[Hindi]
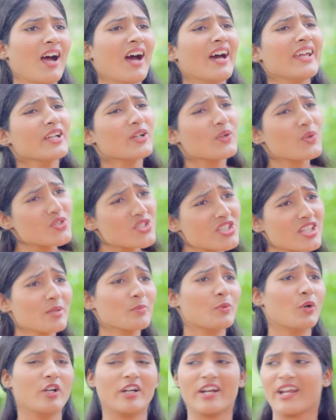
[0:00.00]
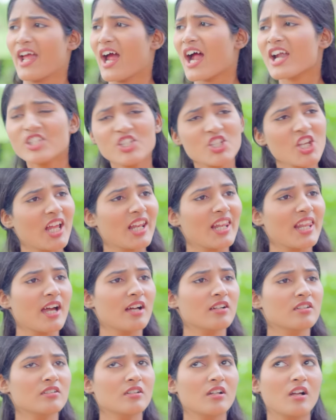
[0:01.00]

अरे कुछ नहीं भूल रहे यार चल ना